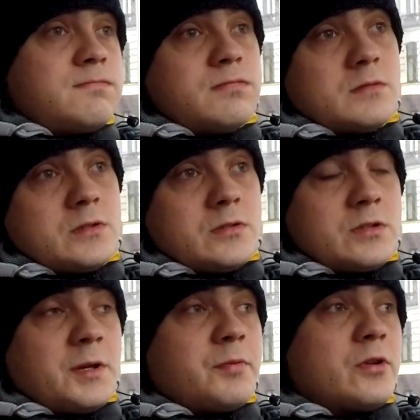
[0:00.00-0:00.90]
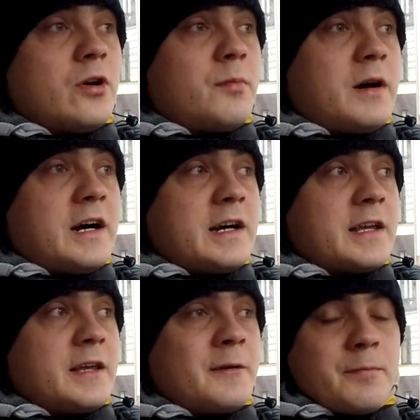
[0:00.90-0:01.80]
no, nie podoba
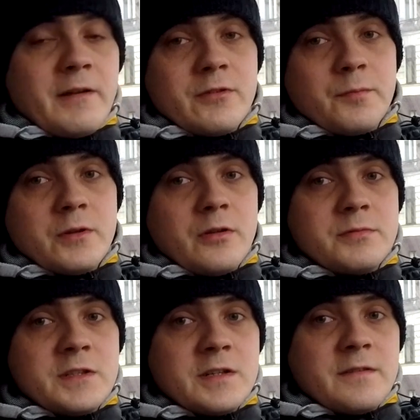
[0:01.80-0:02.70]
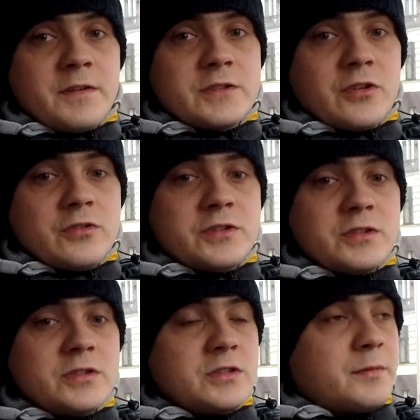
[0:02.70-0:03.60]
i prawdopodobnie
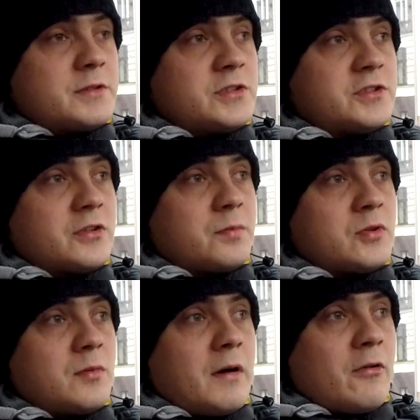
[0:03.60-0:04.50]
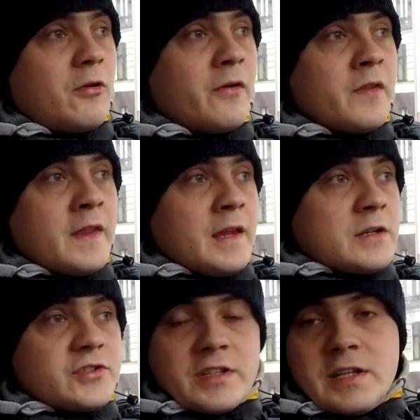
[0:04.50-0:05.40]
większości nie będzie się to podobało,
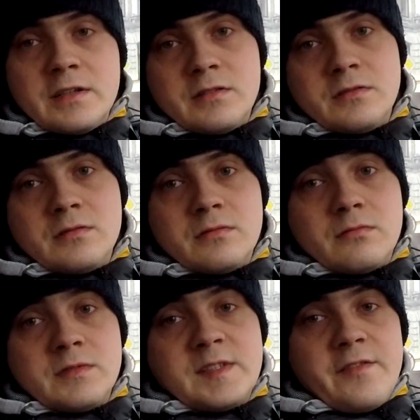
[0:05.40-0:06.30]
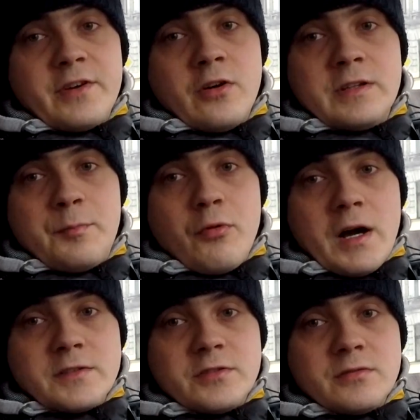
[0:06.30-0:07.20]
że za wygodę
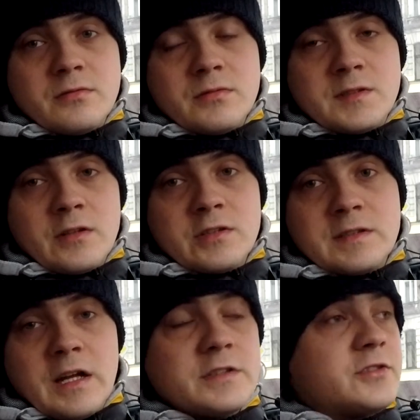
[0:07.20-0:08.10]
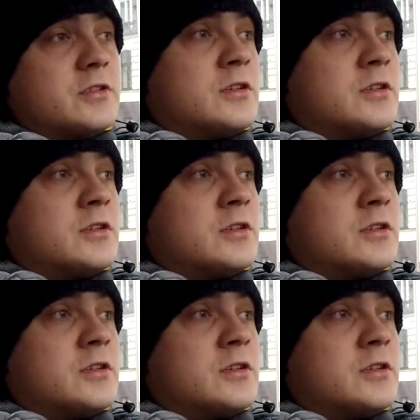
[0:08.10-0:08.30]
płać. Co to znaczy?